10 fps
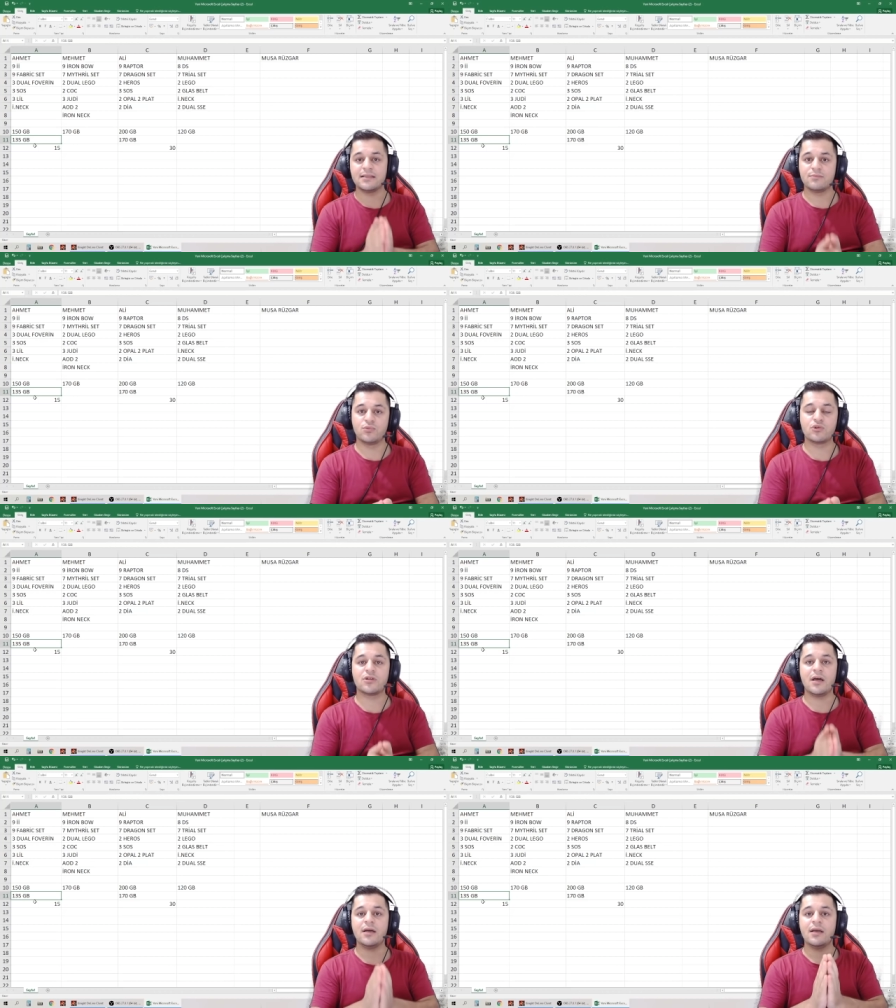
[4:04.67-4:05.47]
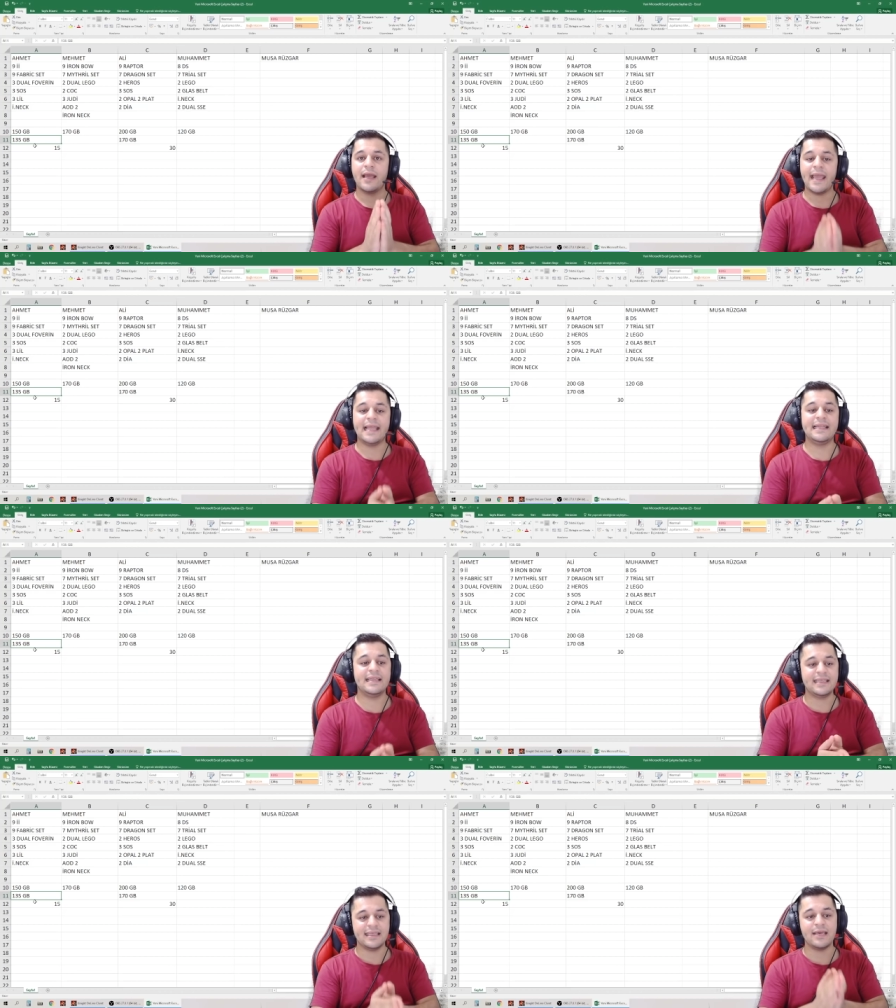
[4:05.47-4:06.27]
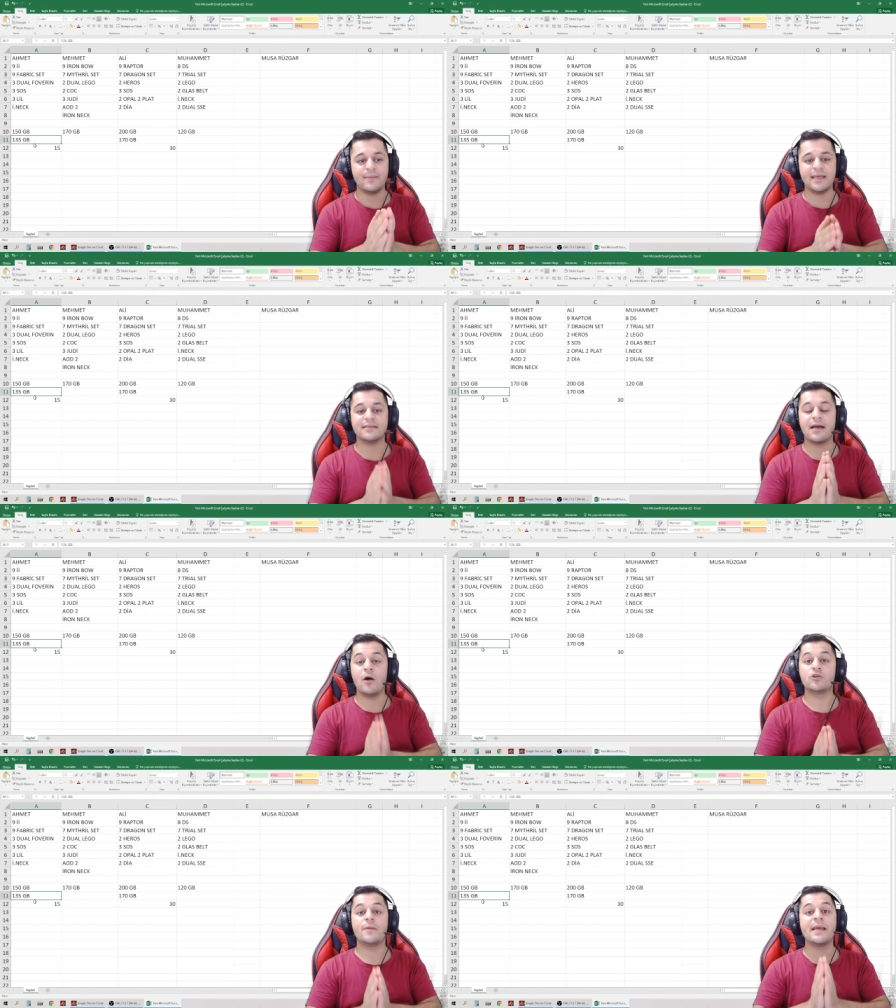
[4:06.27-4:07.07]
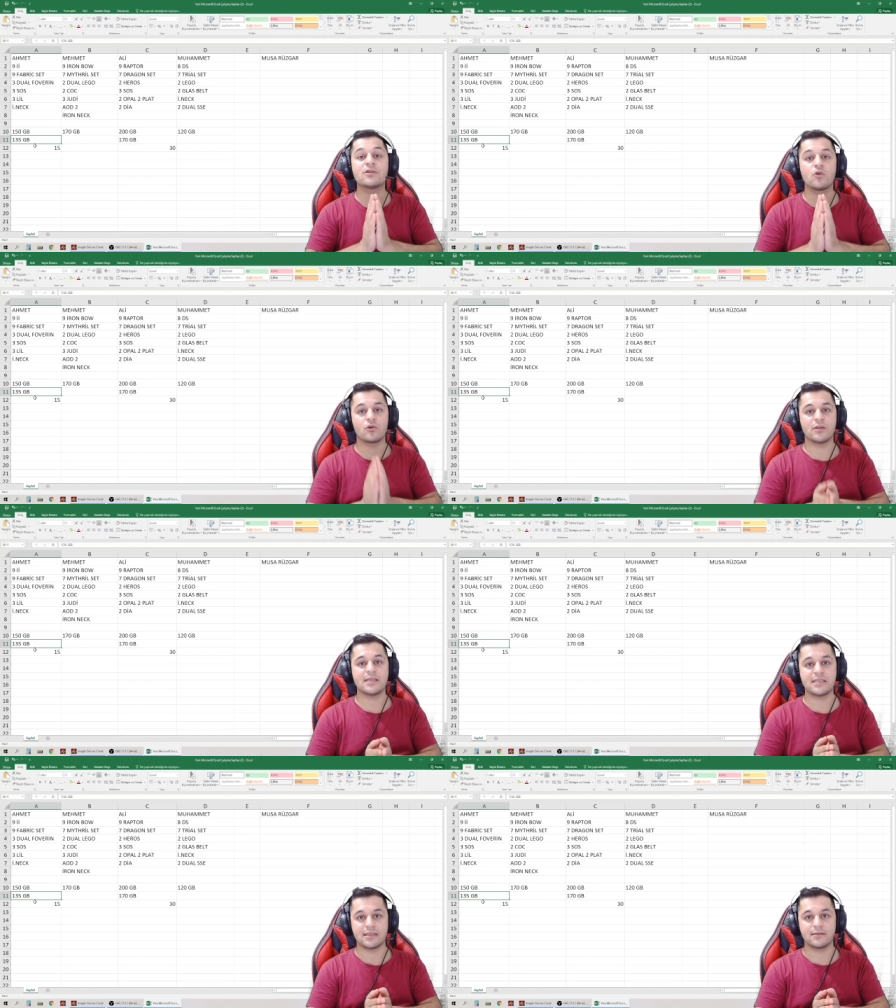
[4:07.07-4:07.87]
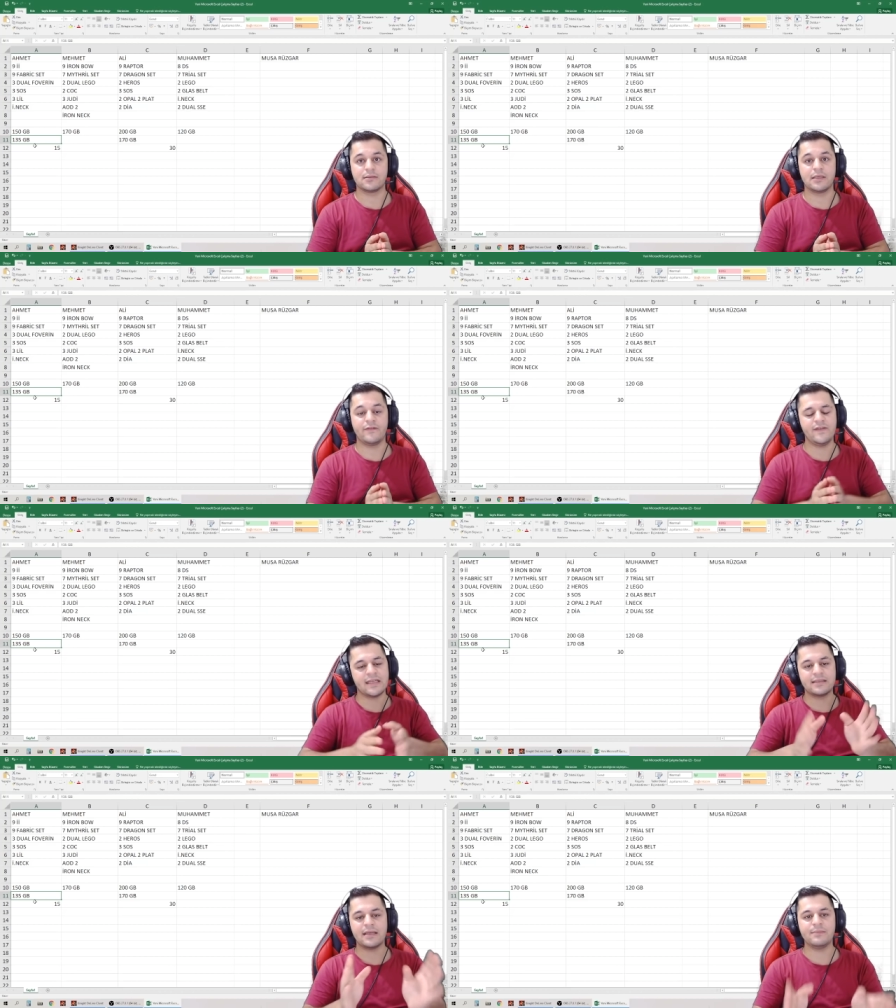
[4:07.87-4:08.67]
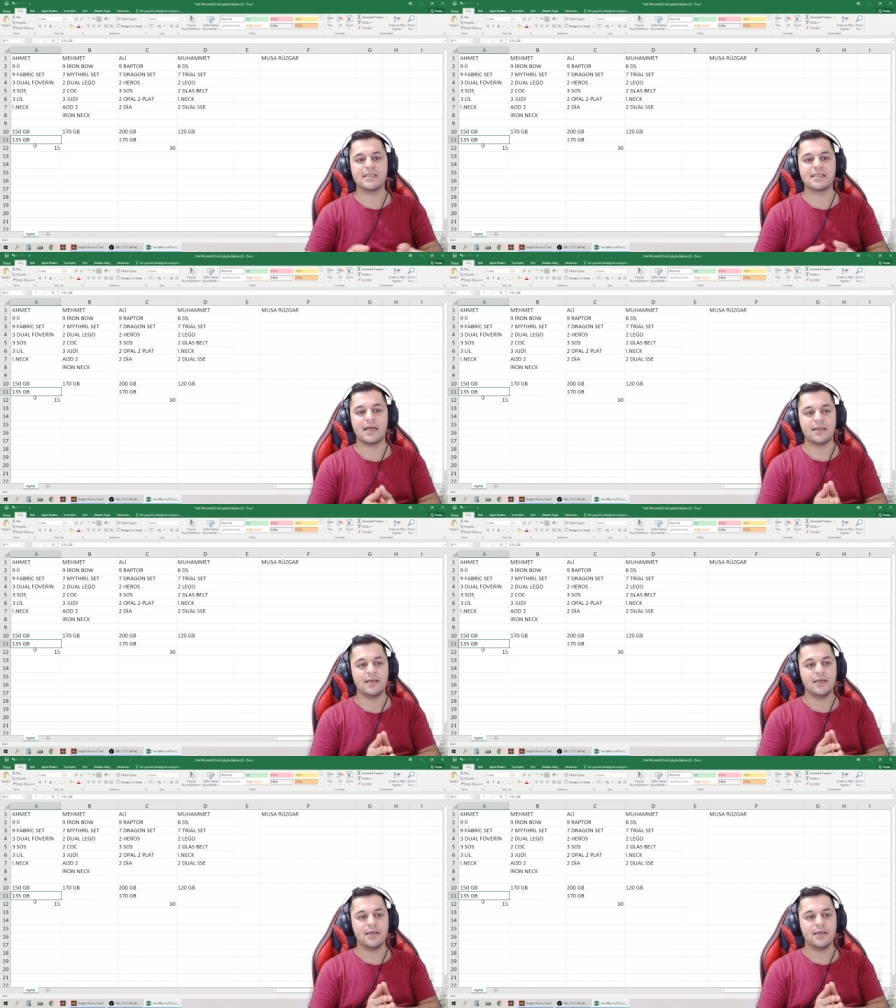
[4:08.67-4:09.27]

burada 50 GB daha ödemek zorundasın. Fiyatlar misal.